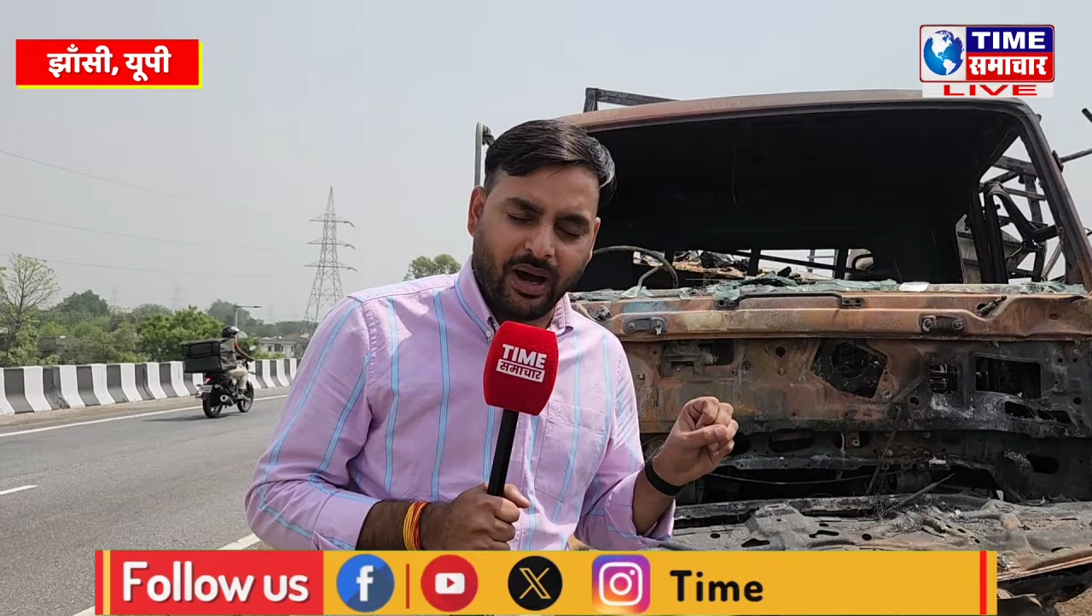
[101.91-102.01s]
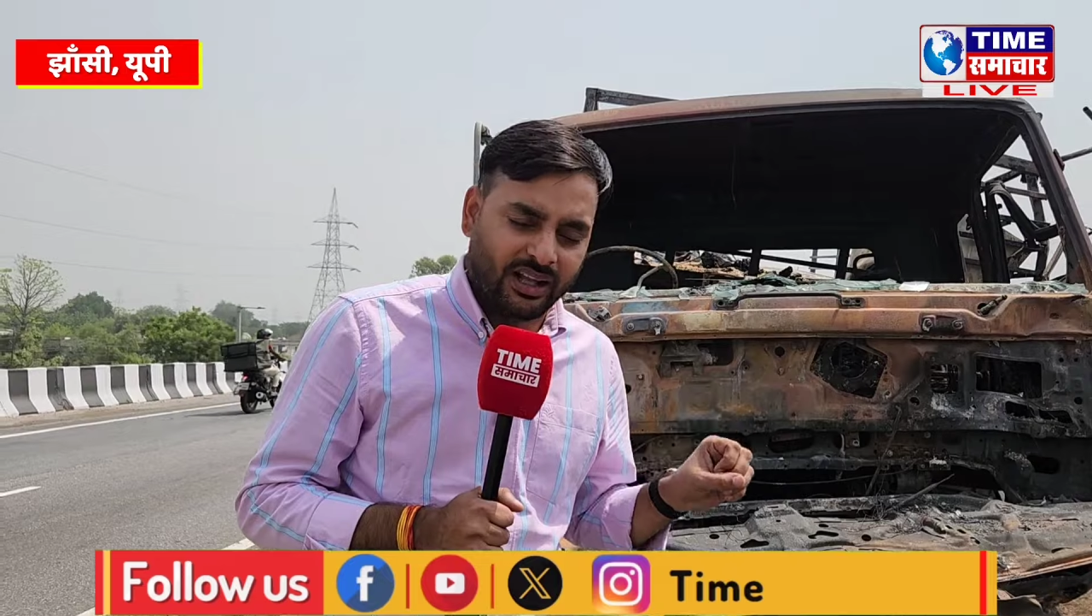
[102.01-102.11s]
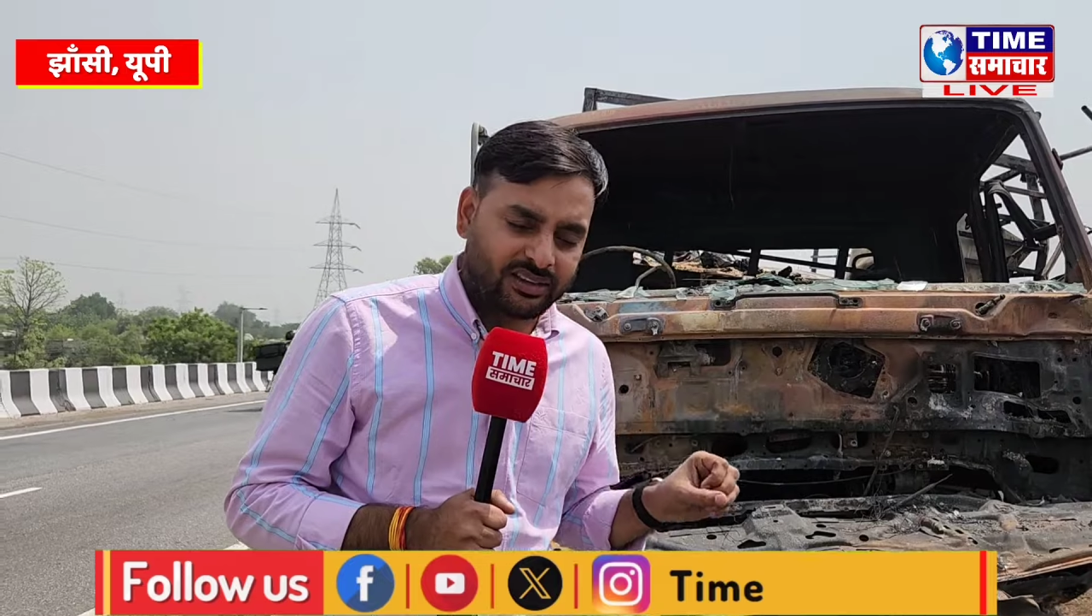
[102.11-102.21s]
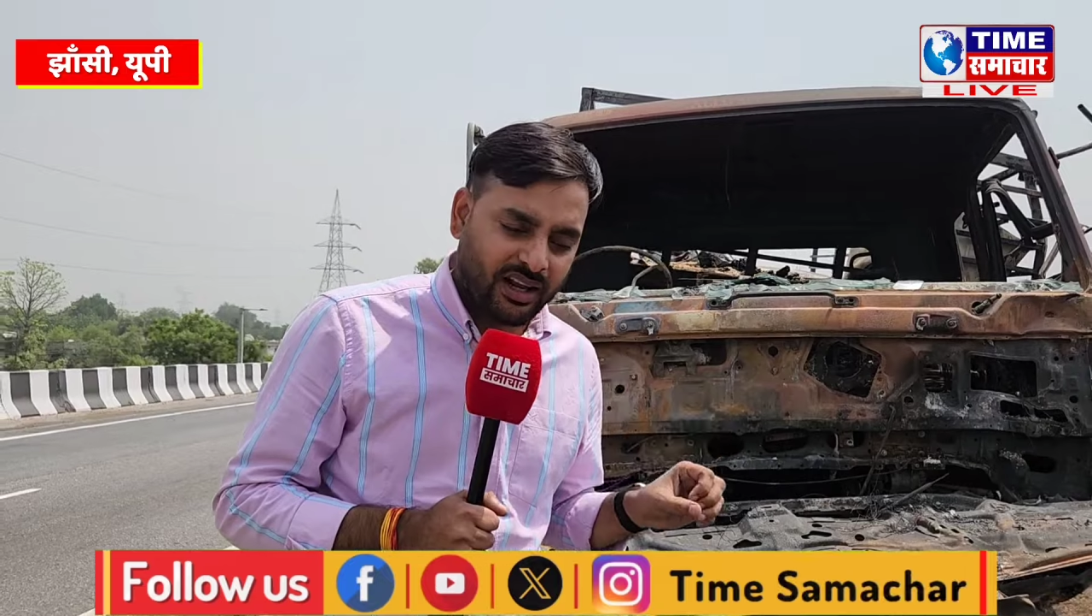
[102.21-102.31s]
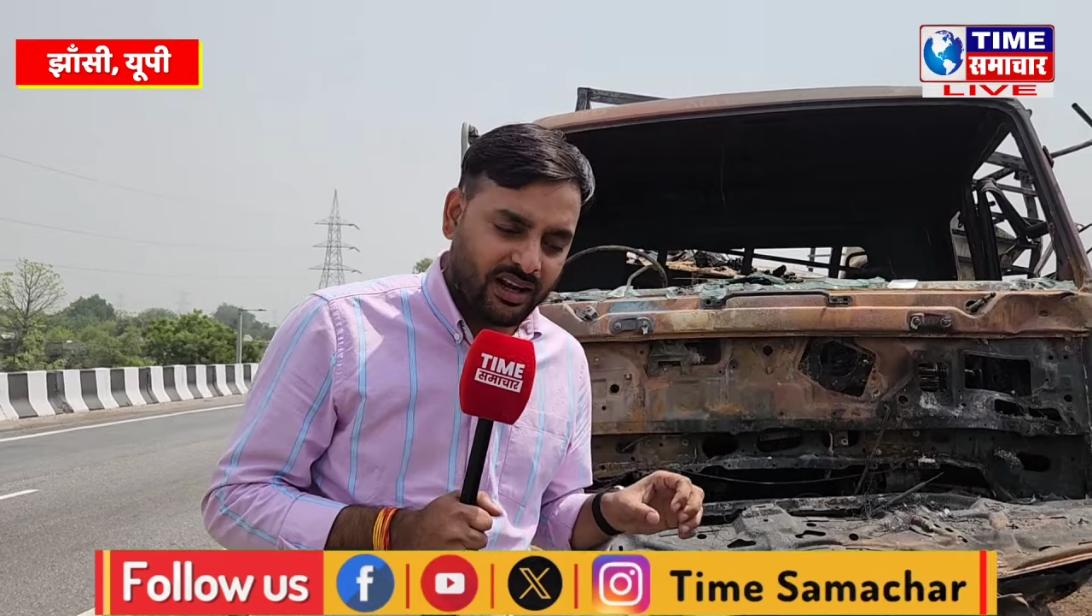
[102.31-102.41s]

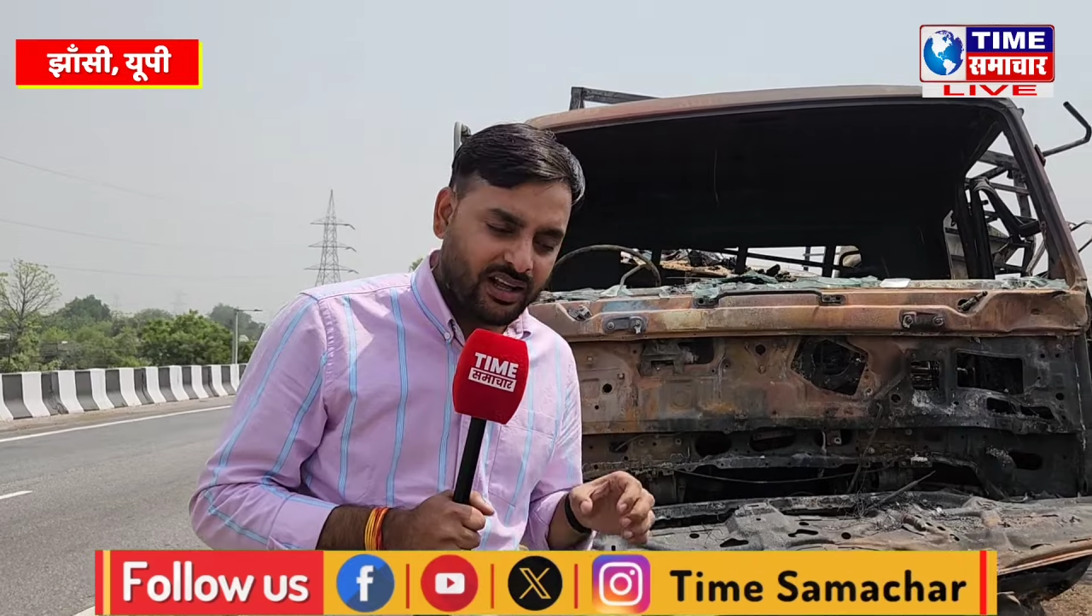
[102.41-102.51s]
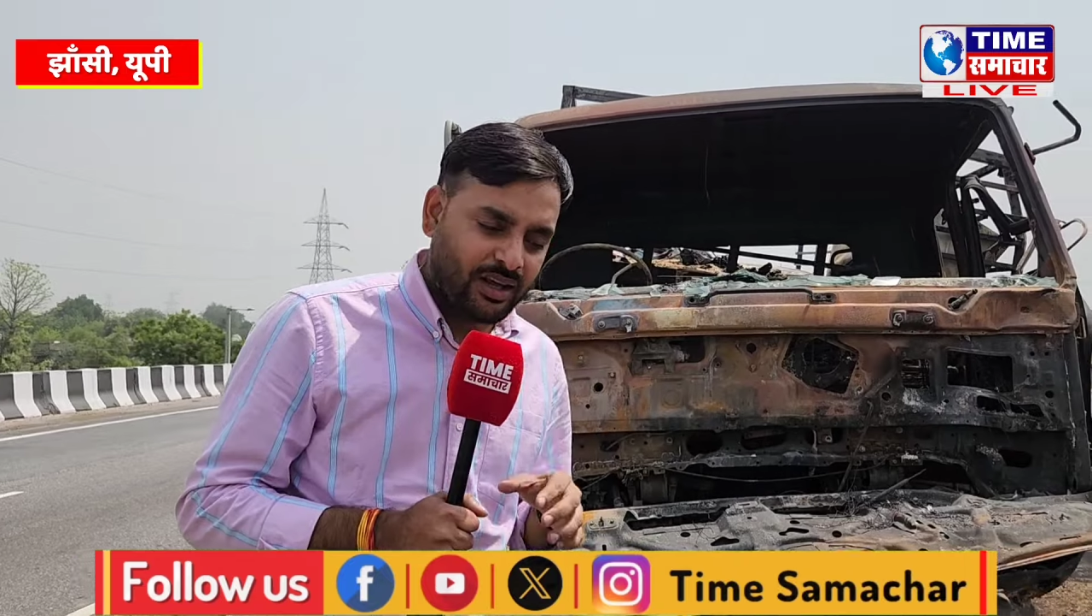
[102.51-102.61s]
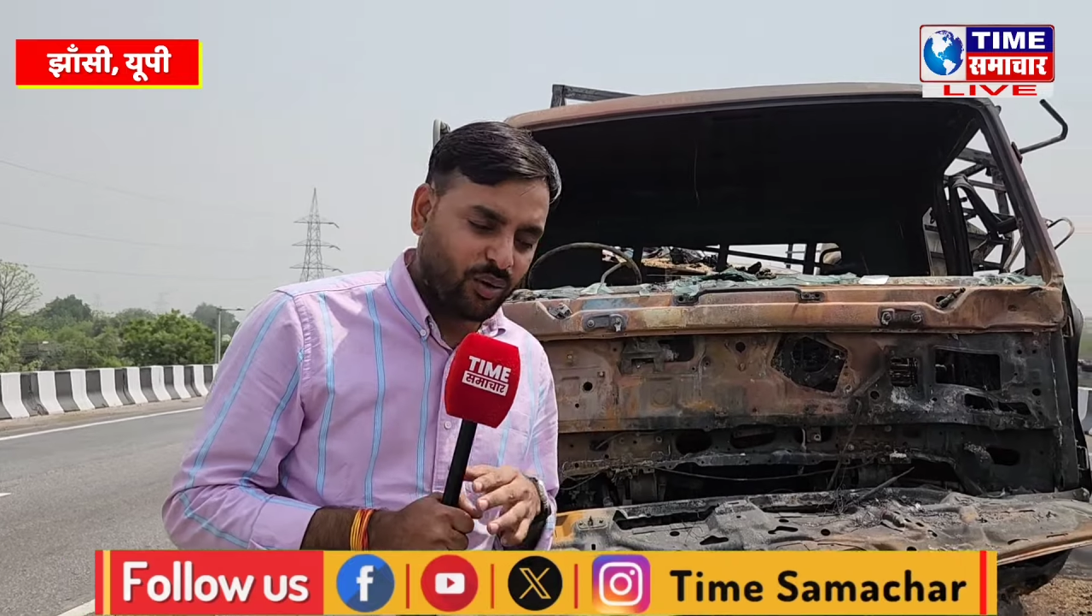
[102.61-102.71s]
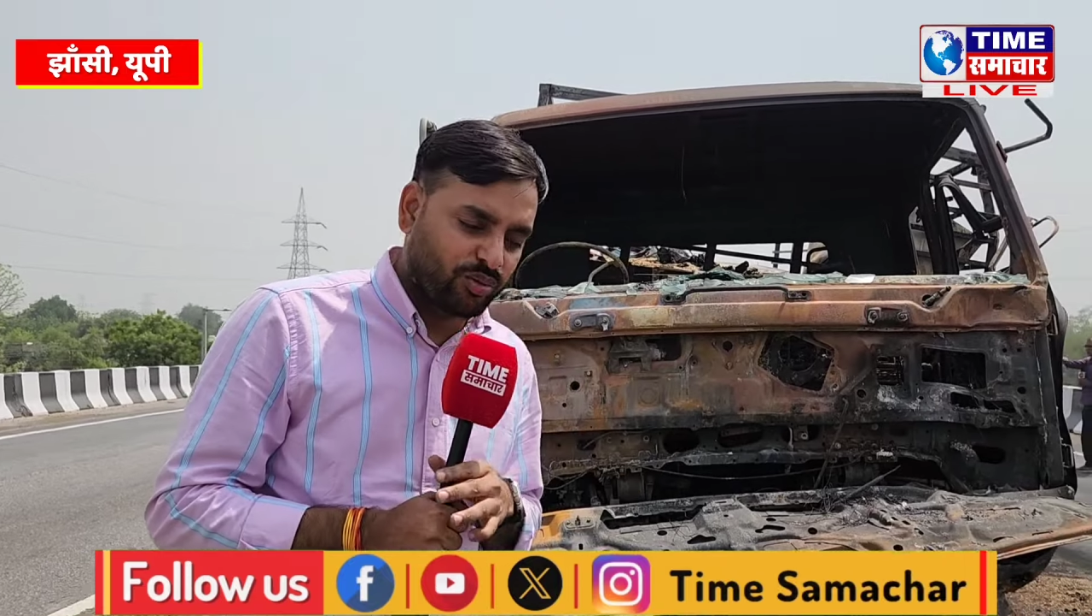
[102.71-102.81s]
बात कर रहे हैं